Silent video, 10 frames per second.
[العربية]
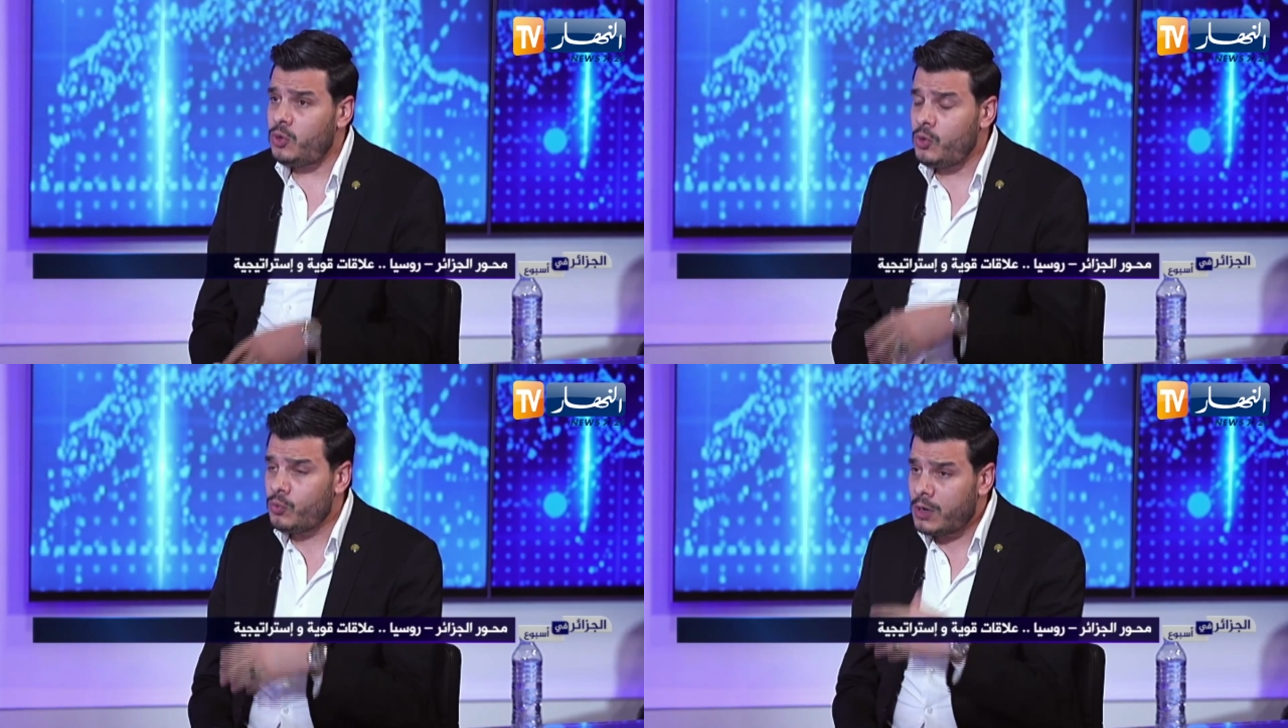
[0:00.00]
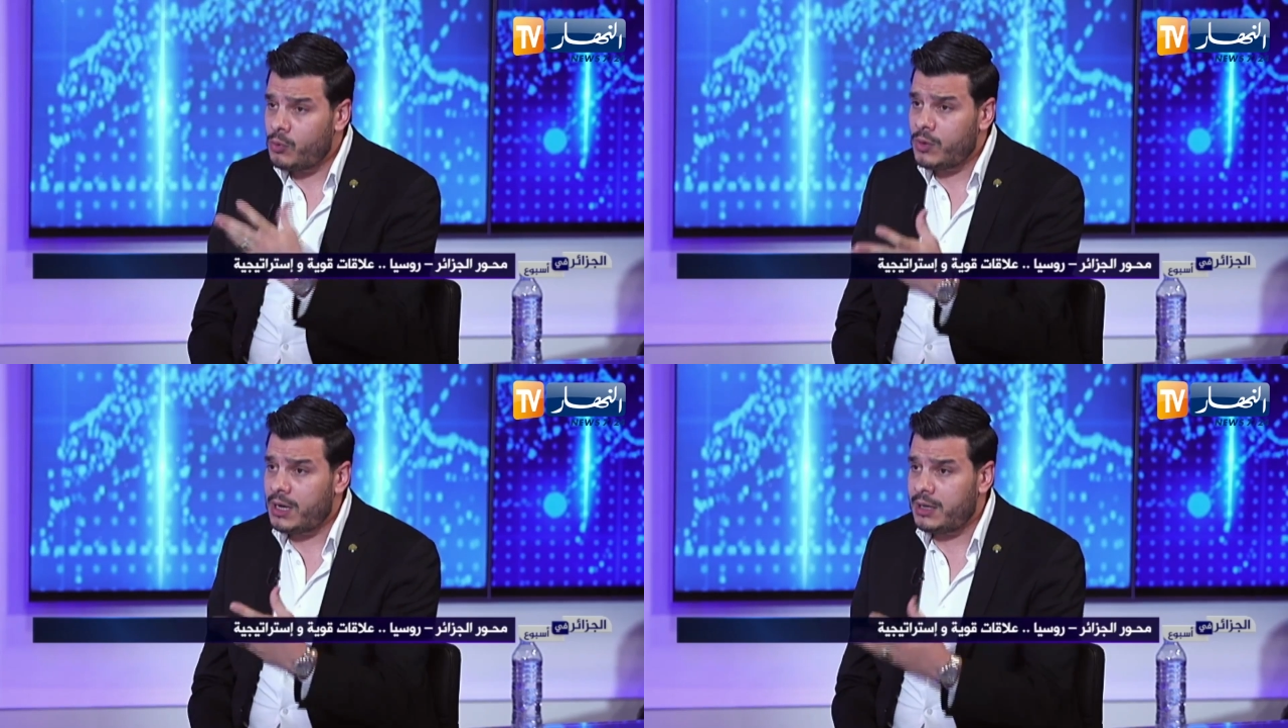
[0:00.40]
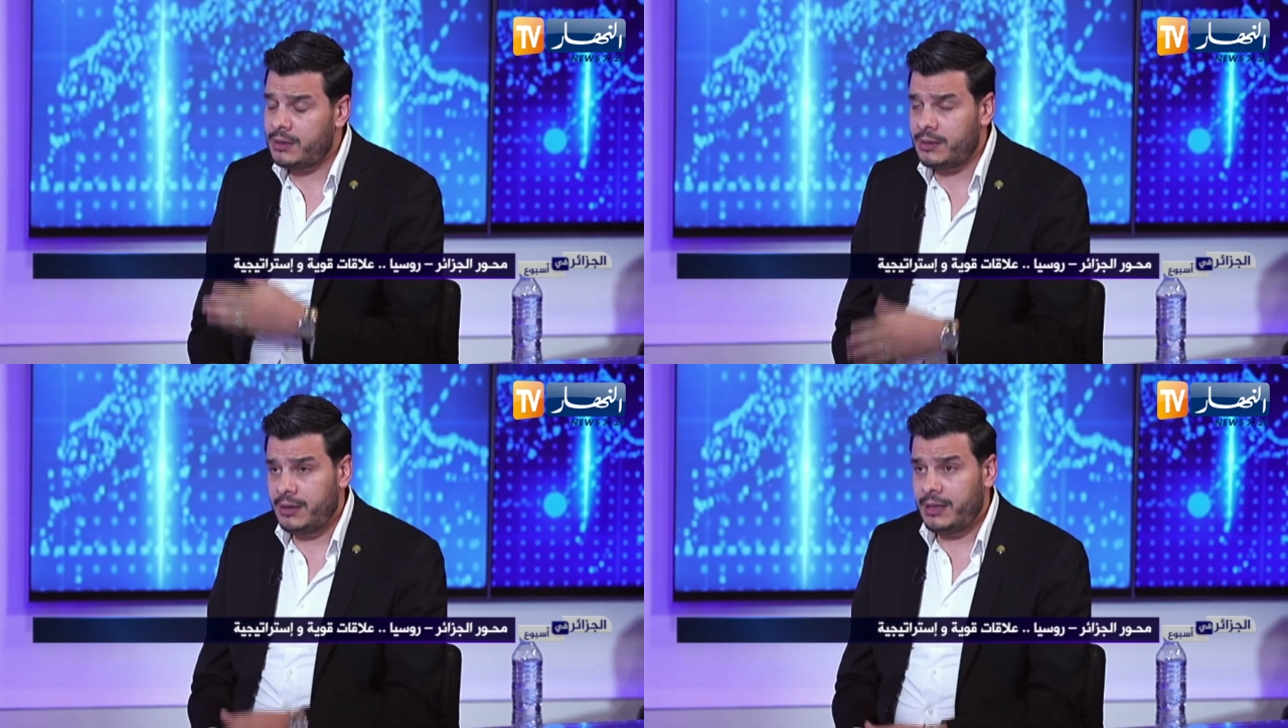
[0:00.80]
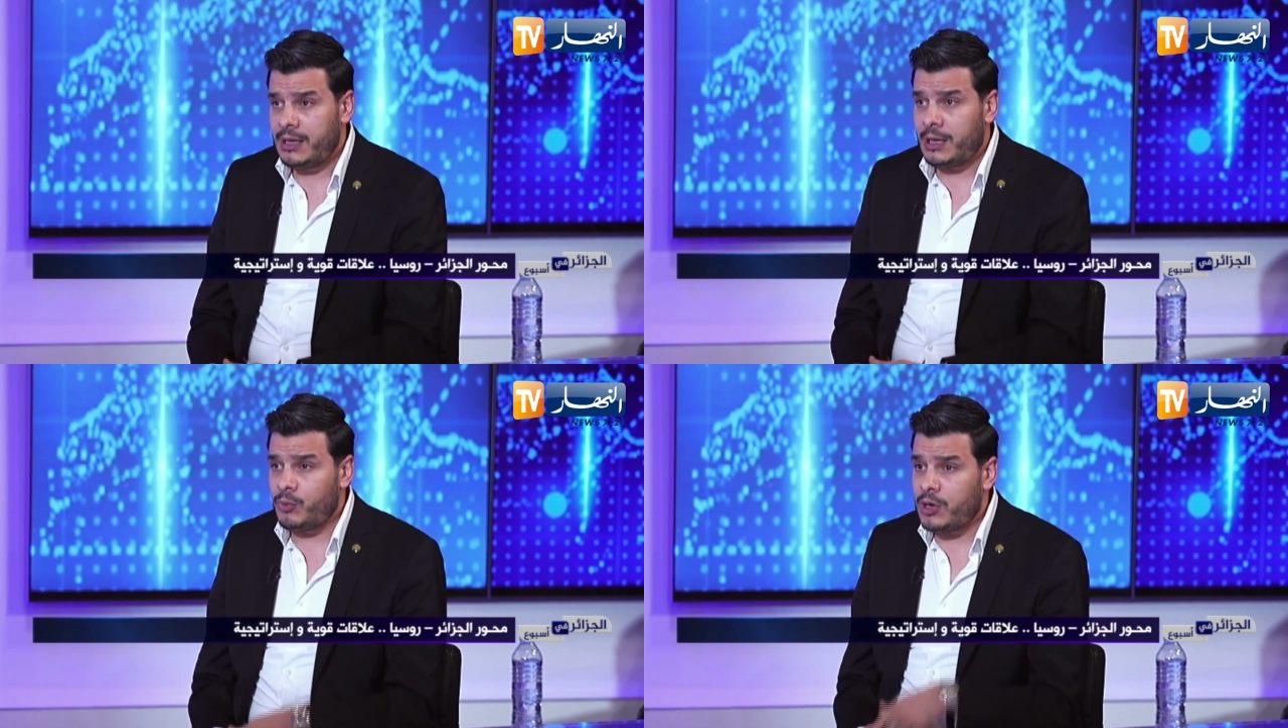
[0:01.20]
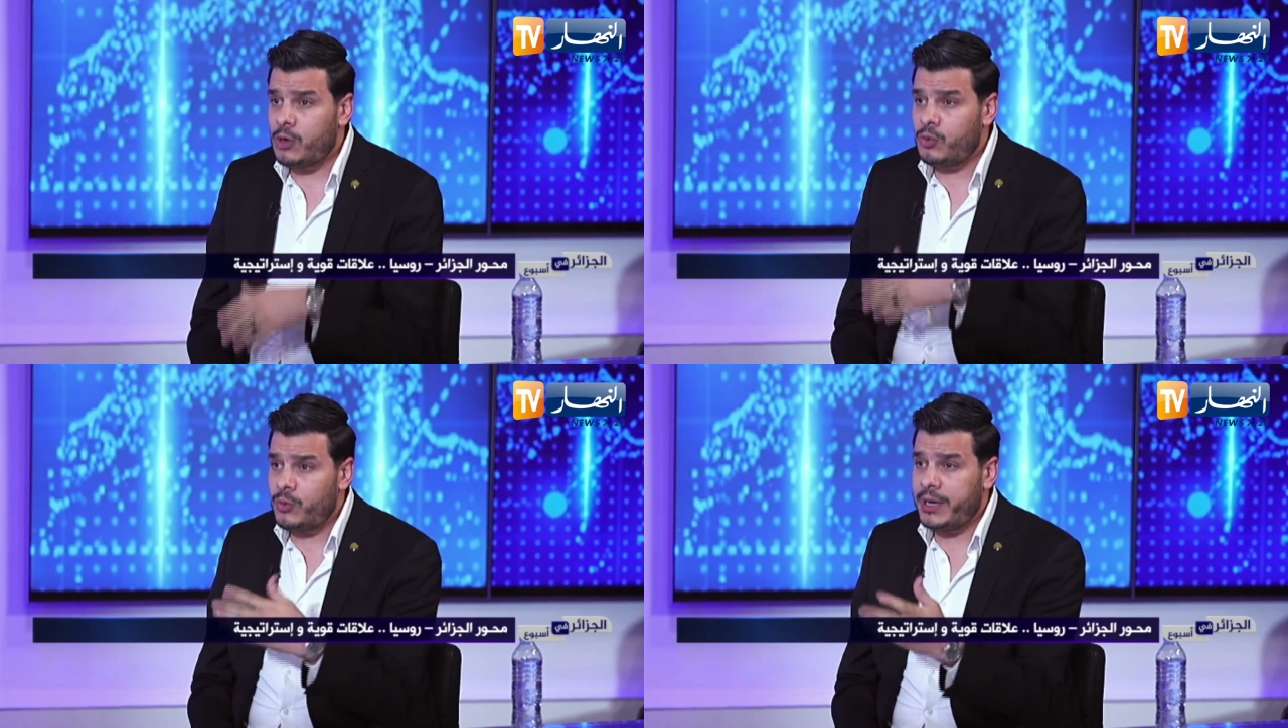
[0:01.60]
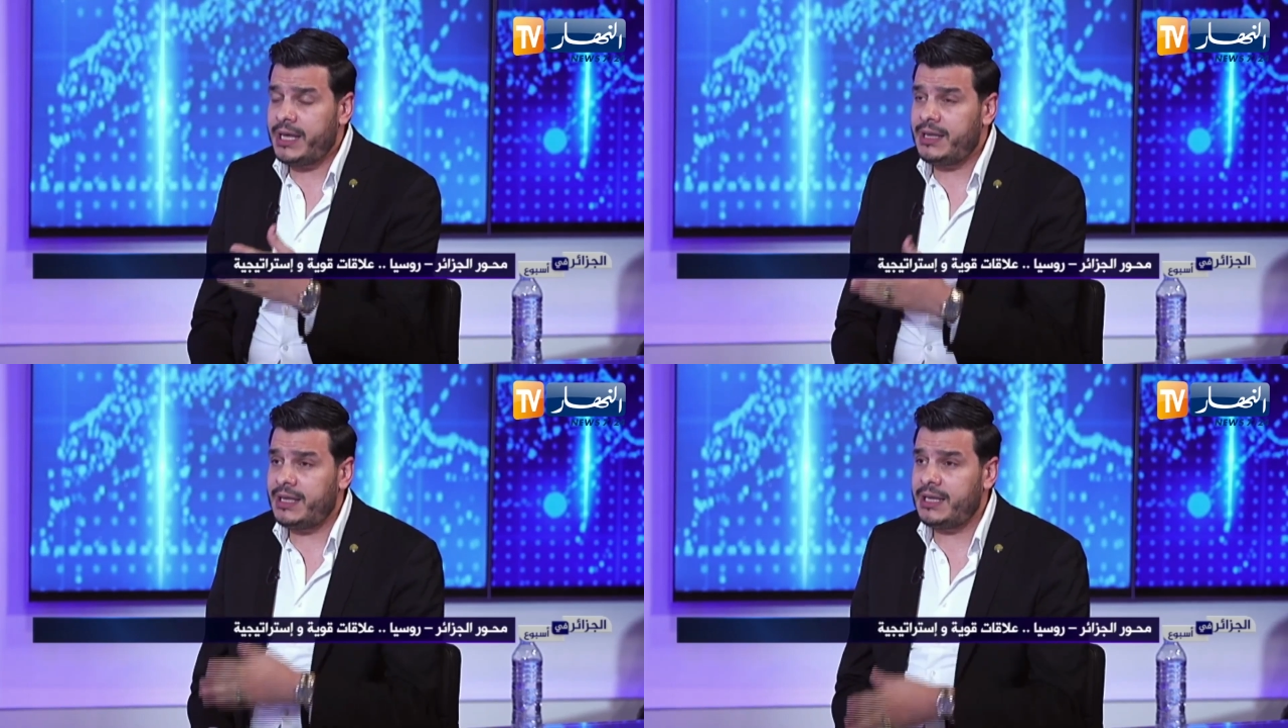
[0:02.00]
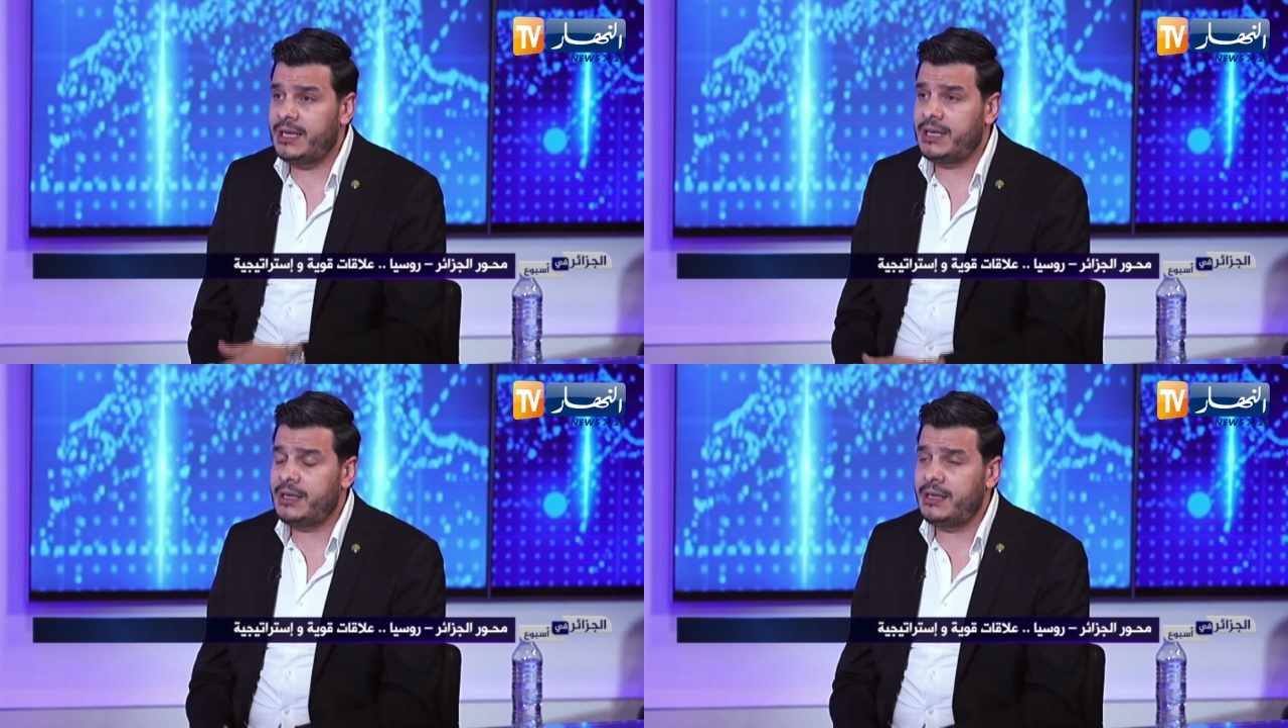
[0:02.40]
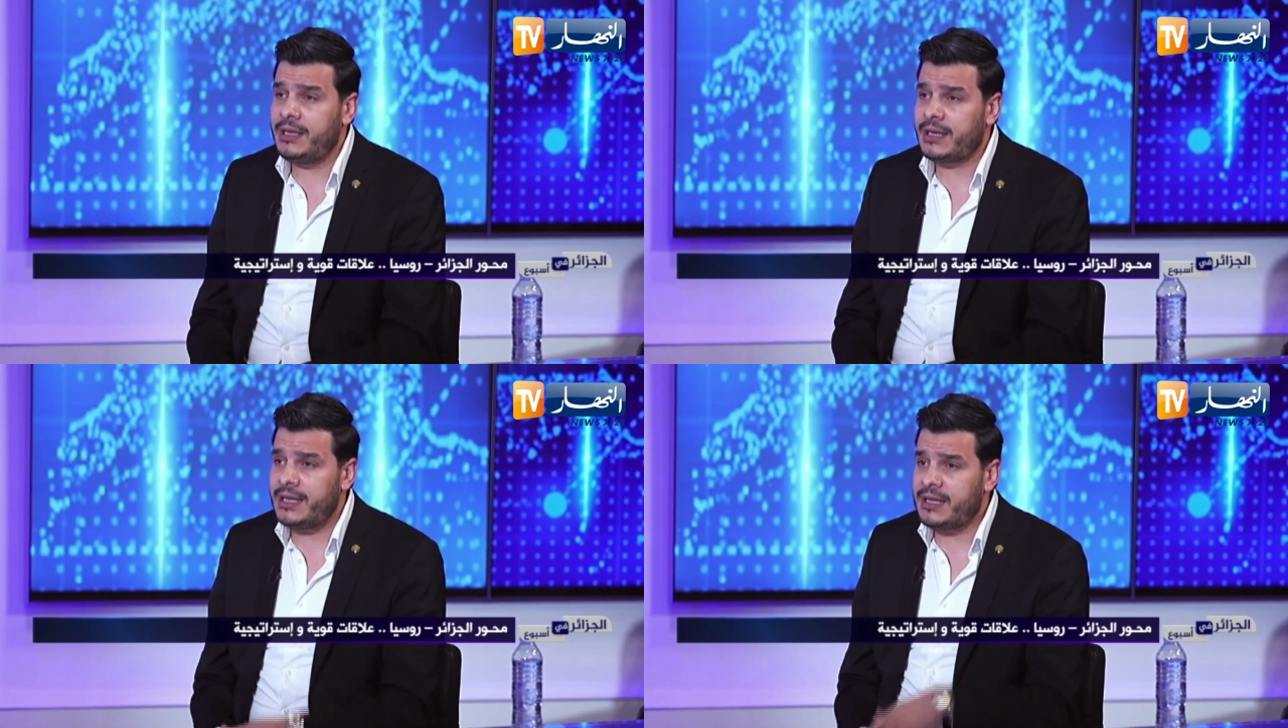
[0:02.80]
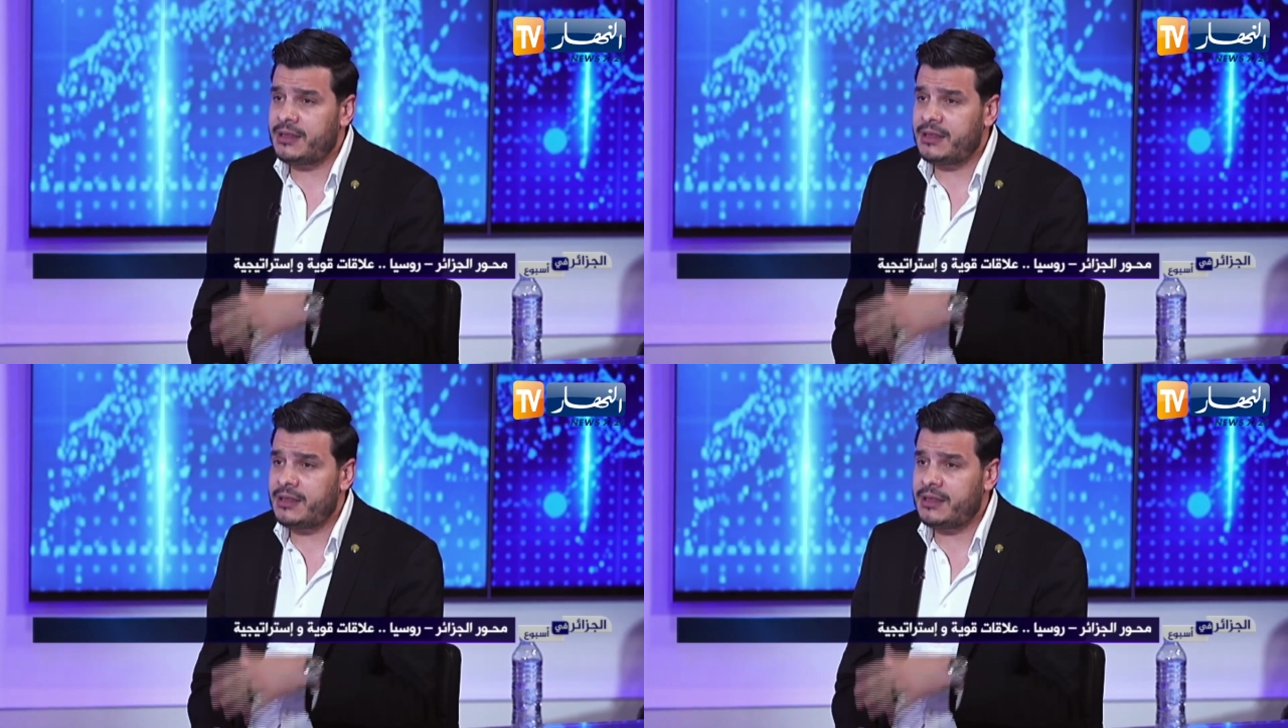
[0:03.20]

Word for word: وهو المخول الوحيد يعني لقياده